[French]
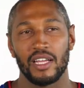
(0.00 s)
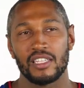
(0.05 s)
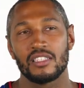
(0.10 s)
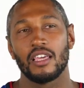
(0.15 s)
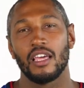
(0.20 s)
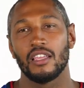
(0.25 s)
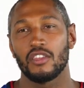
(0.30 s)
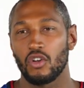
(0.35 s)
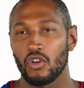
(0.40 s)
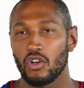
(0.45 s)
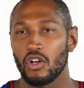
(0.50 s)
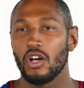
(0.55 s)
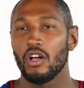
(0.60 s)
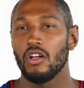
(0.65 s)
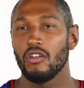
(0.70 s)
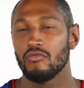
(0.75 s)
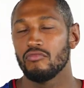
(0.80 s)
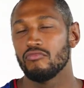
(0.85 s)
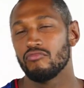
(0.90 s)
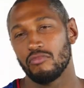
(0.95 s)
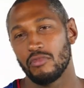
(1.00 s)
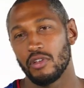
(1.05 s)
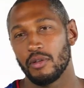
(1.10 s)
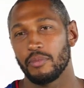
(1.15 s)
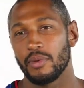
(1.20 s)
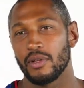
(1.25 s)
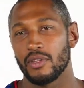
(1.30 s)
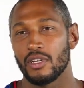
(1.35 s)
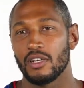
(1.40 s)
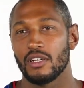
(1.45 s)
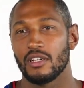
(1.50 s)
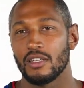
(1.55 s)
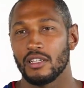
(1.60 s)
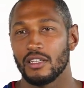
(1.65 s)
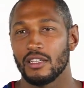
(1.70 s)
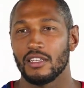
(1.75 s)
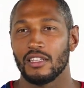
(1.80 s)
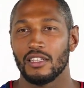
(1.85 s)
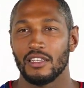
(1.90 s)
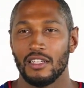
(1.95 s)
basket encore, pendant
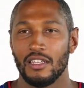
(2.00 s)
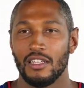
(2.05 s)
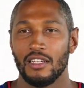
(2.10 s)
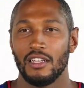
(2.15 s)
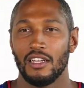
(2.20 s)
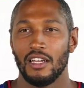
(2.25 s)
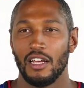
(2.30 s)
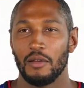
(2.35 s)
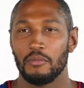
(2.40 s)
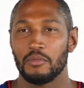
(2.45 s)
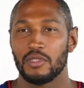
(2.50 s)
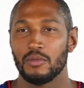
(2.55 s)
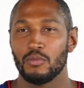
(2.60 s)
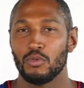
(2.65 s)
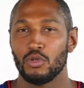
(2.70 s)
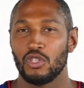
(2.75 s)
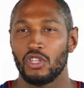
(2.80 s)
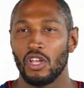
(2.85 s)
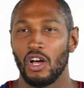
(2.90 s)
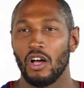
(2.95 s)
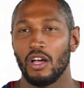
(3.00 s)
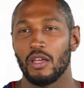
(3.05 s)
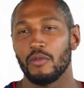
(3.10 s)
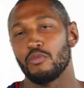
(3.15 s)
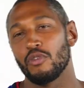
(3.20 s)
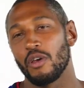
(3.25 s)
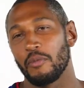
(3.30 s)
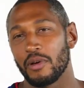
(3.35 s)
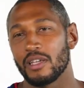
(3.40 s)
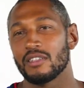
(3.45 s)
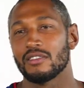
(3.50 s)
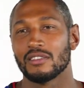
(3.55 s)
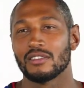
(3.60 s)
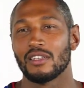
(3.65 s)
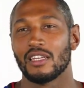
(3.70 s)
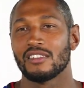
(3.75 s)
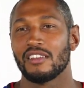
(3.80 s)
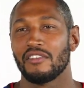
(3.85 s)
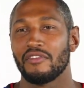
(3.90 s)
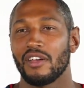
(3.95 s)
euh, un petit bout de temps et puis après ce
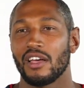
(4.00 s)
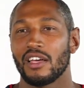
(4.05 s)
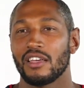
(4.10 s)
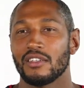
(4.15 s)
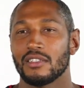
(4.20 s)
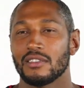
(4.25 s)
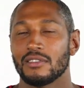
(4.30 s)
sera safari.